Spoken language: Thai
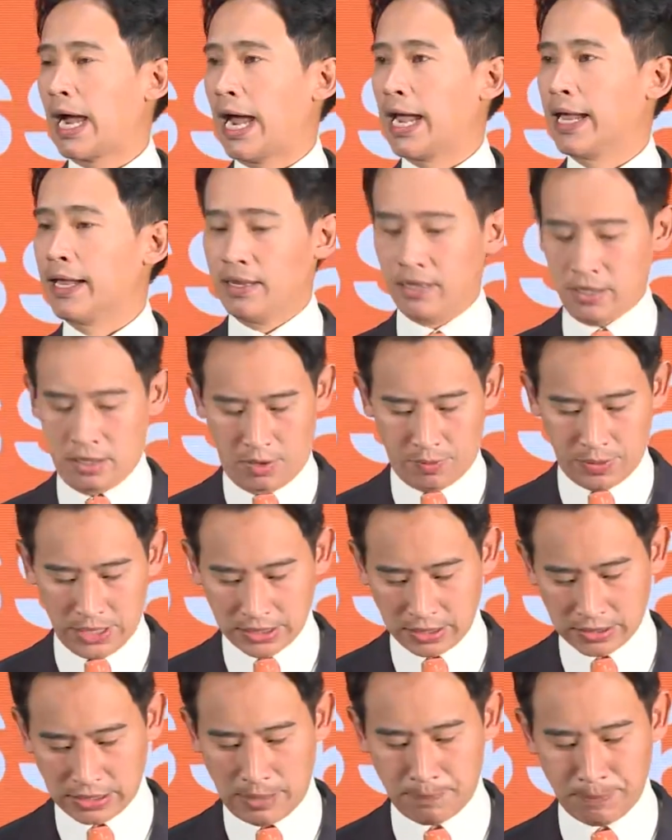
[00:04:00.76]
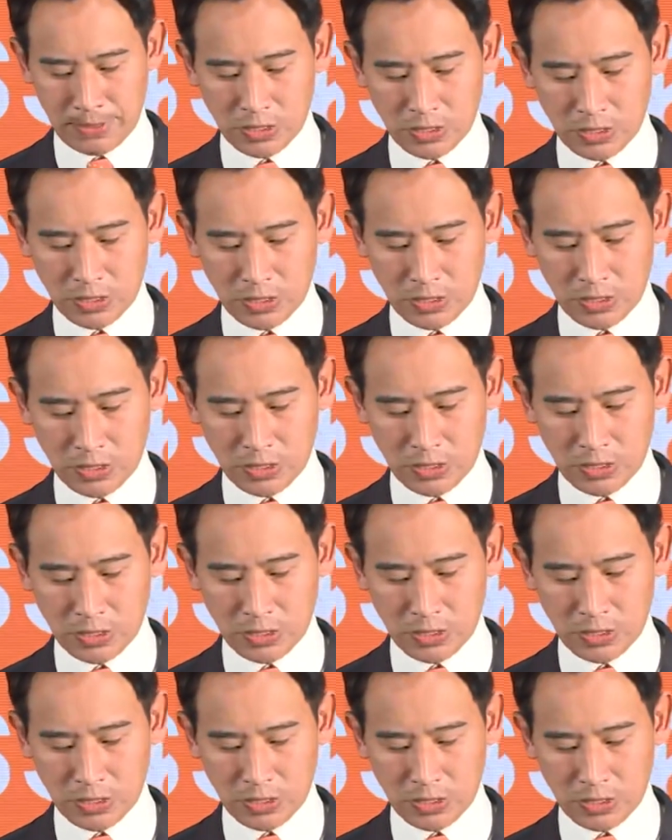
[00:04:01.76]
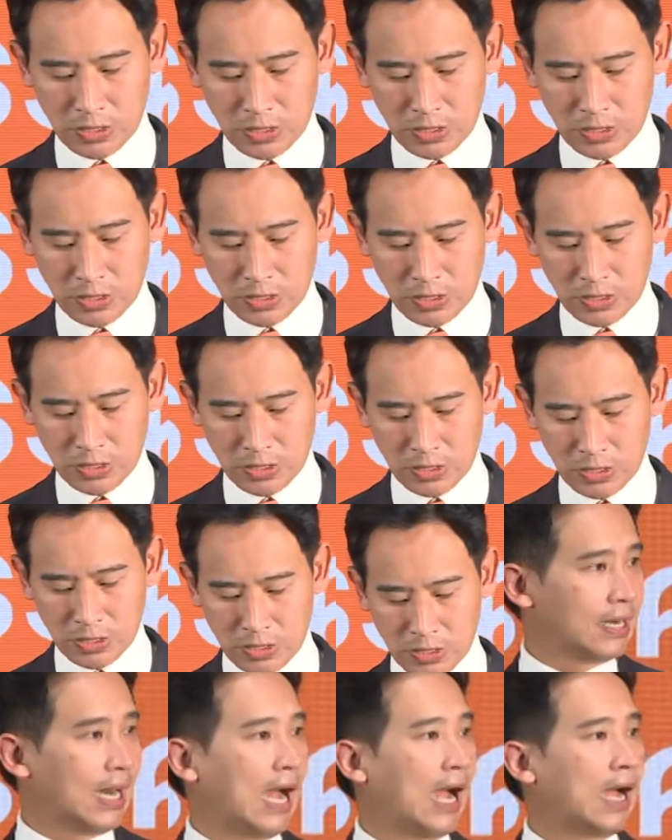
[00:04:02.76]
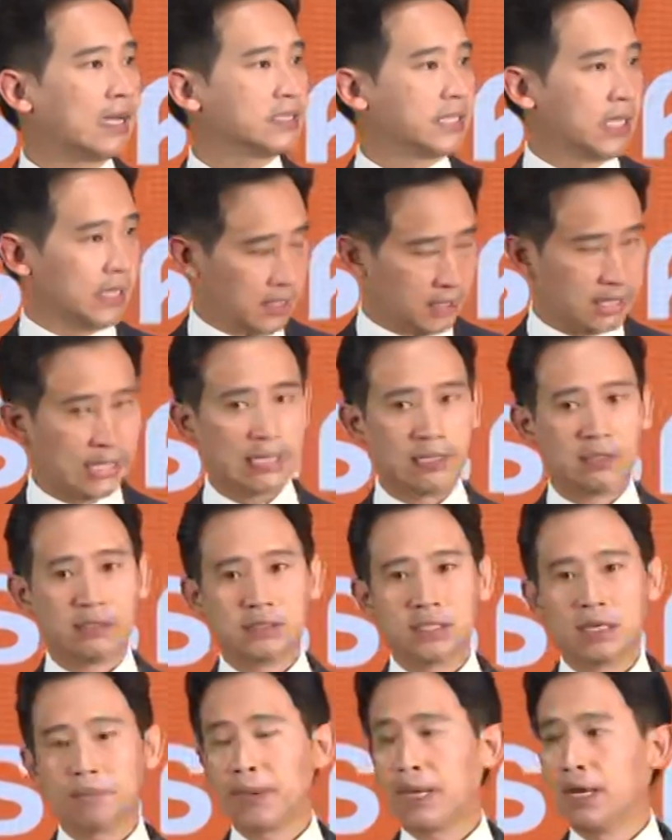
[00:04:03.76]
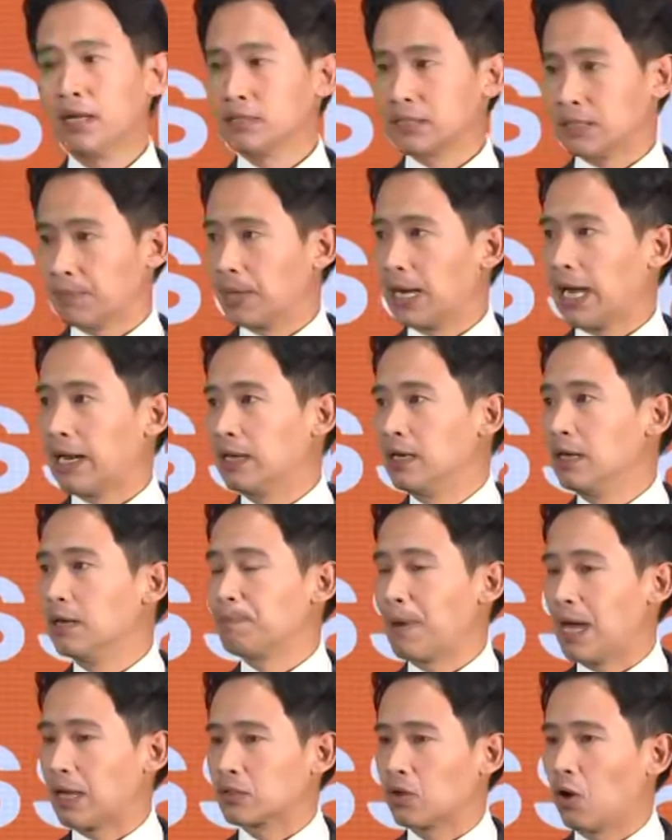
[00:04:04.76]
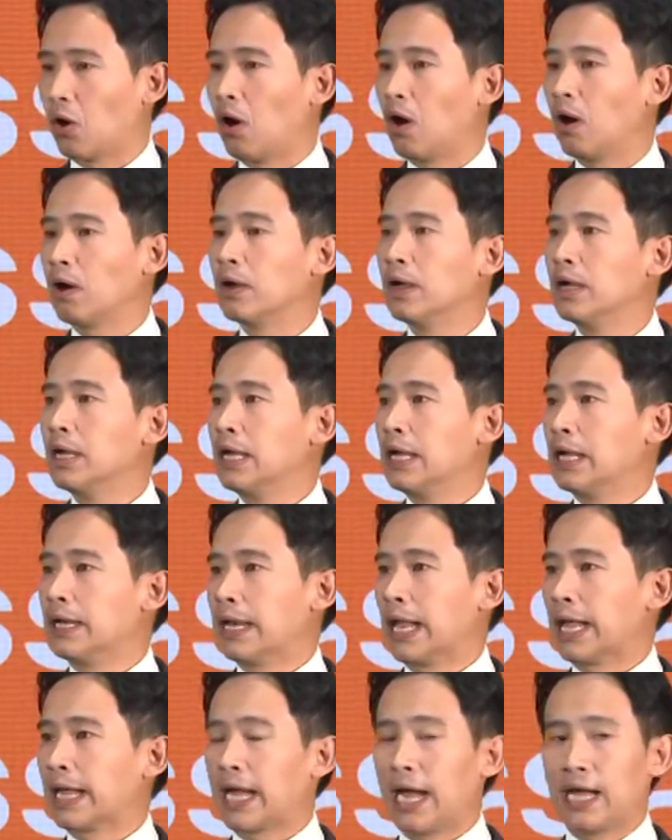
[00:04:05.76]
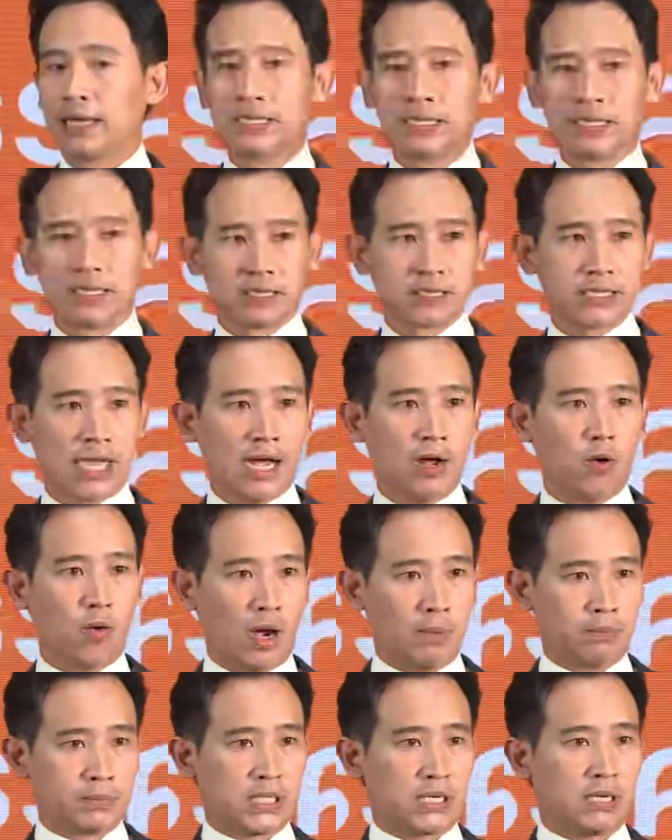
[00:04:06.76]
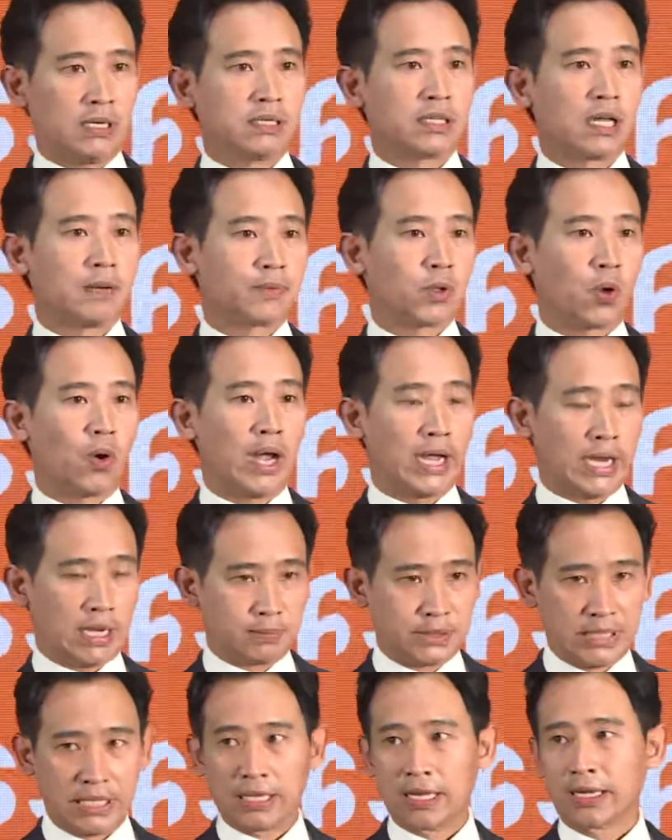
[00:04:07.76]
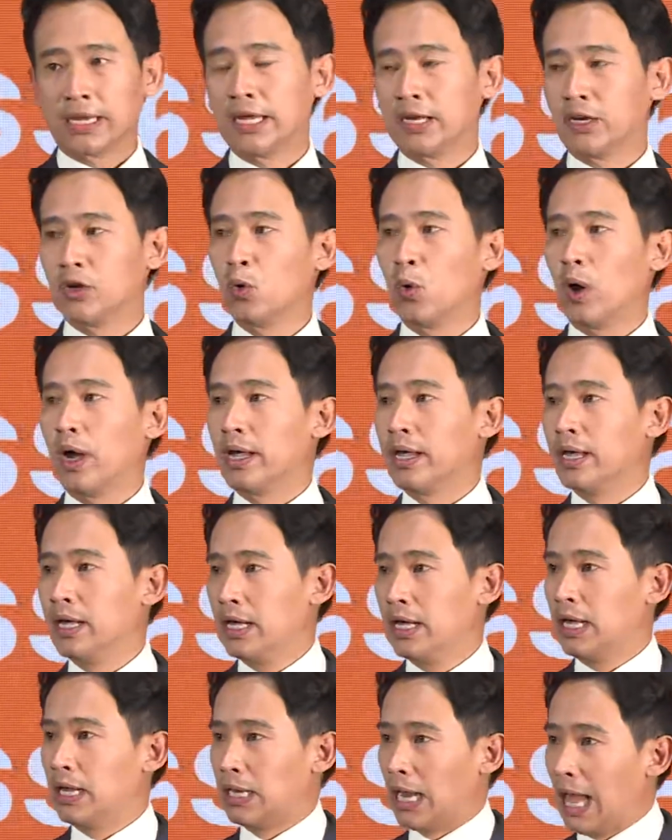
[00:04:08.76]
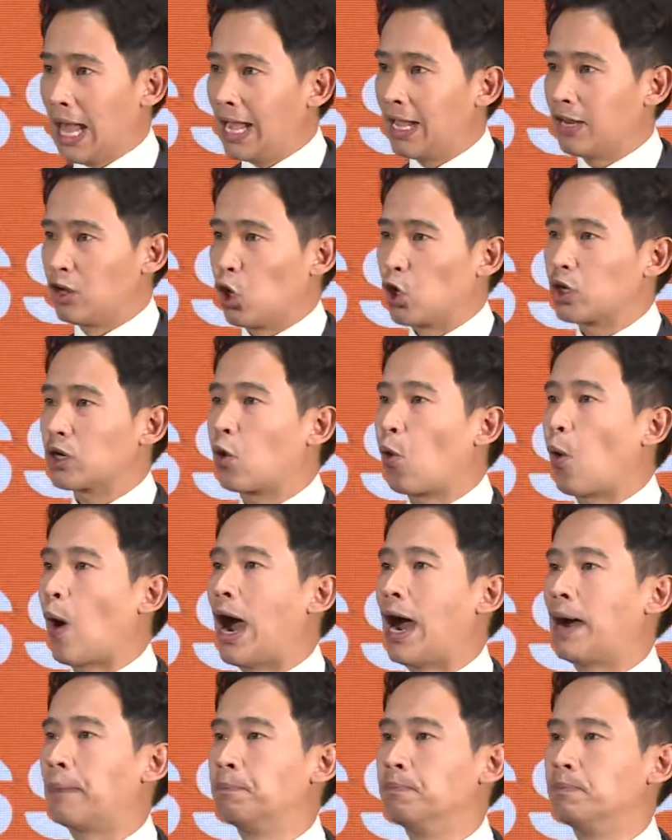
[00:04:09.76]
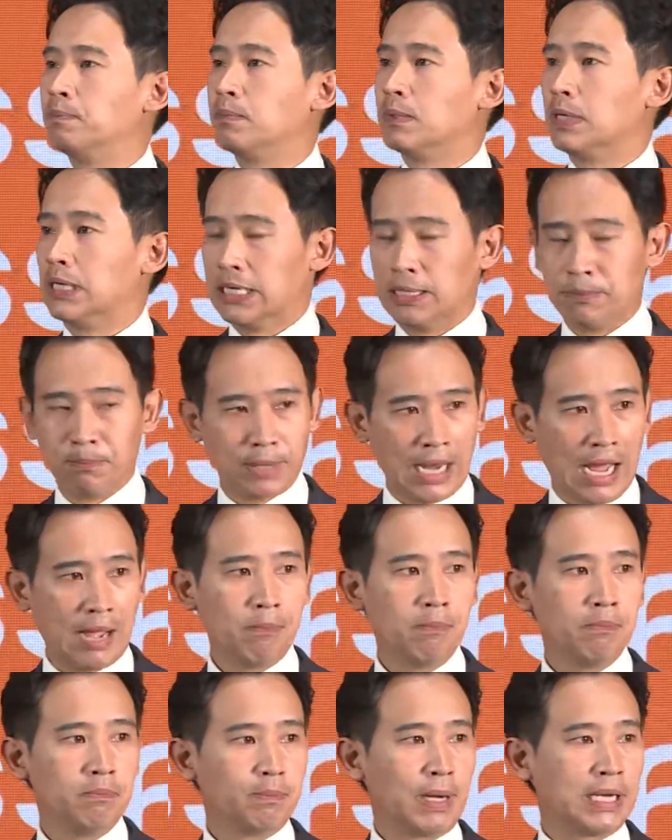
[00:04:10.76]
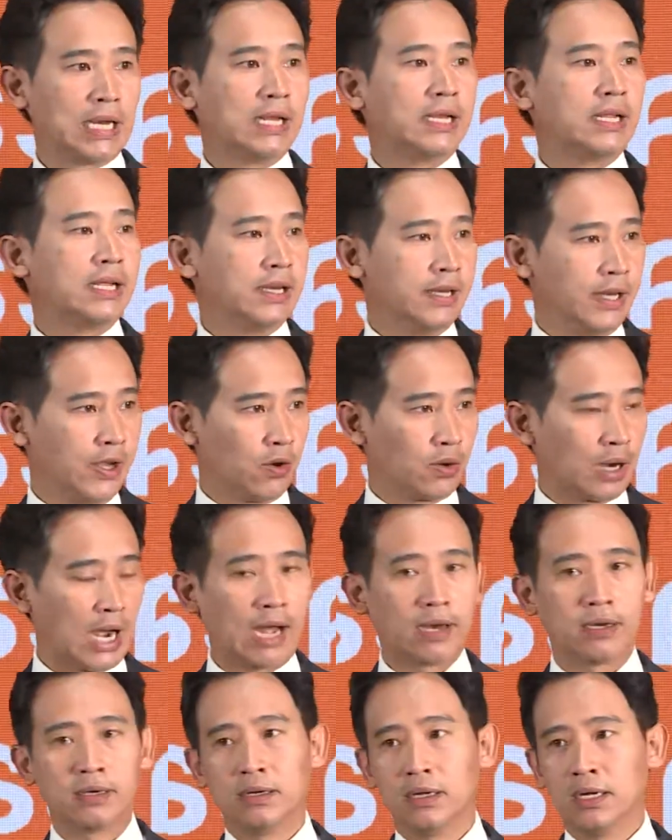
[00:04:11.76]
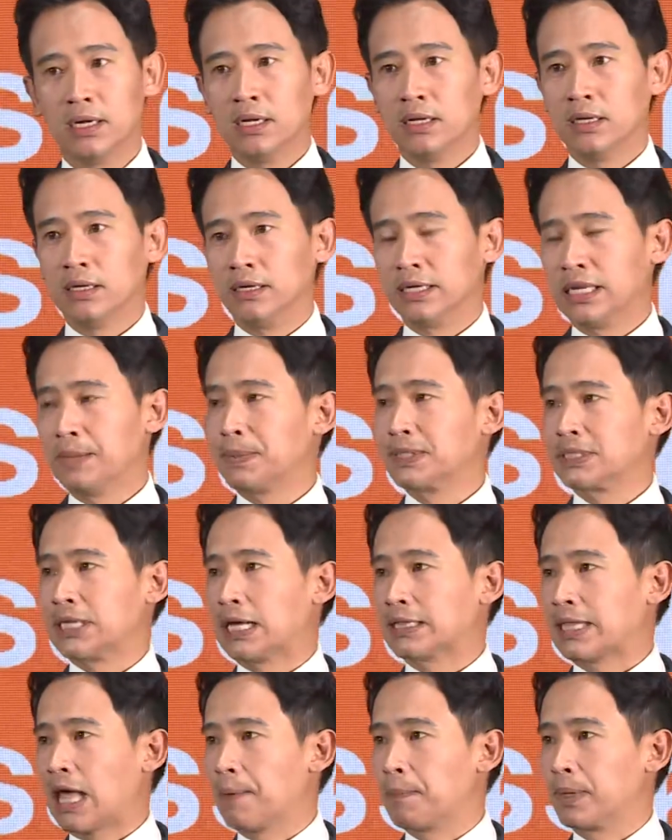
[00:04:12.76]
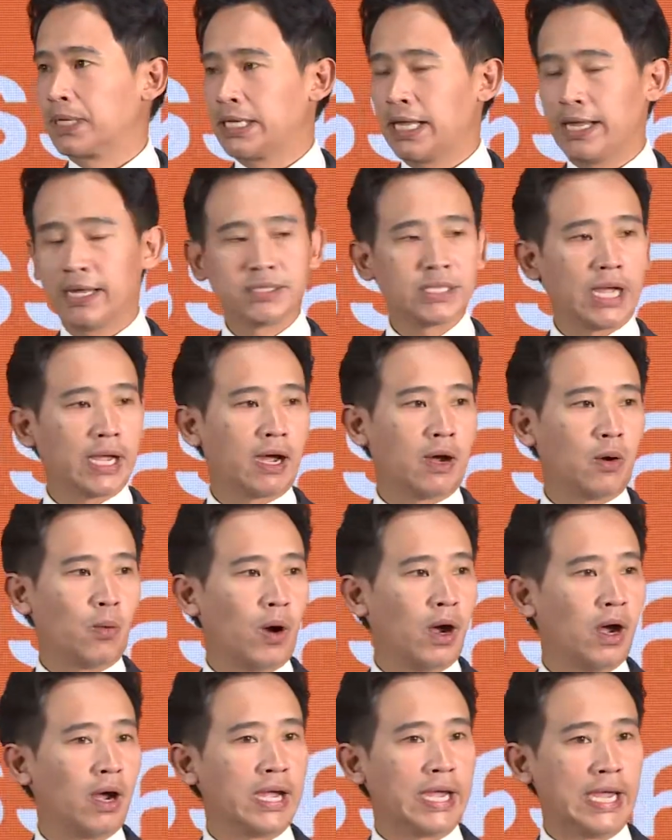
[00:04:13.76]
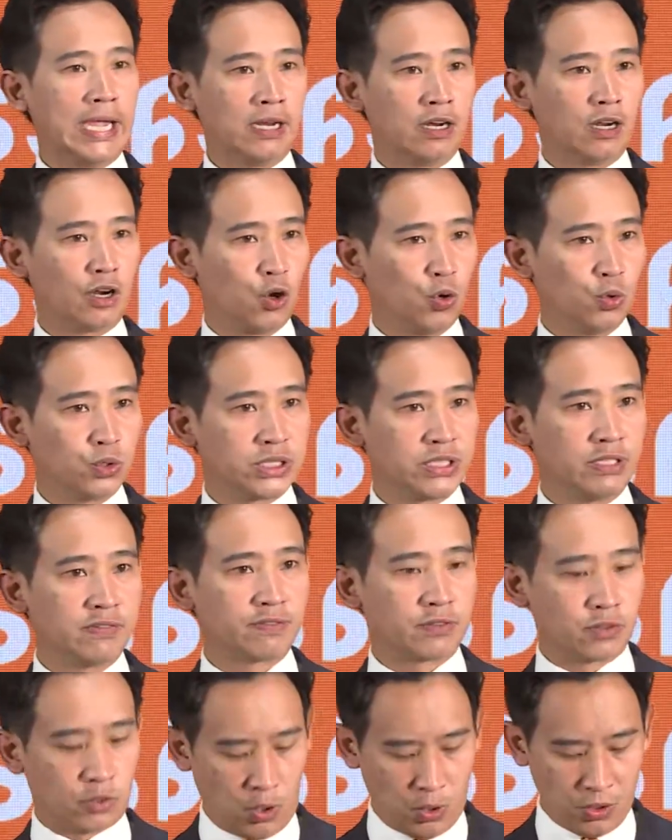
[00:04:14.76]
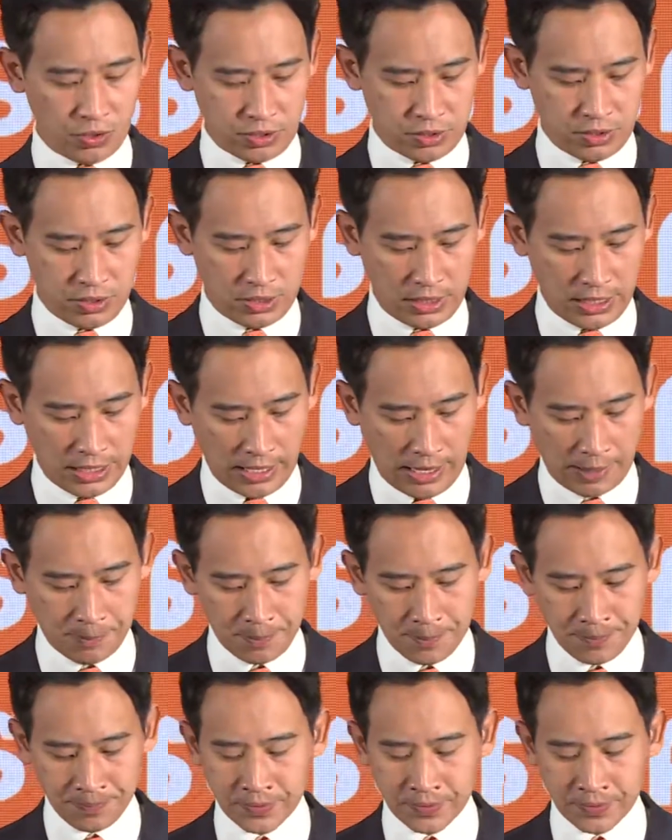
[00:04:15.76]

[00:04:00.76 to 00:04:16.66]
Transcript: ไขรัฐธรรมนูญแล้วก็พัฒนาเศรษฐกิจซึ่งเป็นเรื่องสำคัญในเรื่องปากท้องในการที่จะสร้างความเจริญเติบโตให้กับเศรษฐกิจด้วยและลดความเหลื่อมล้ำไปในทีเดียวกันโดยที่ภาษาต่างประเทศใช้คำว่า inclusive growth นะครับ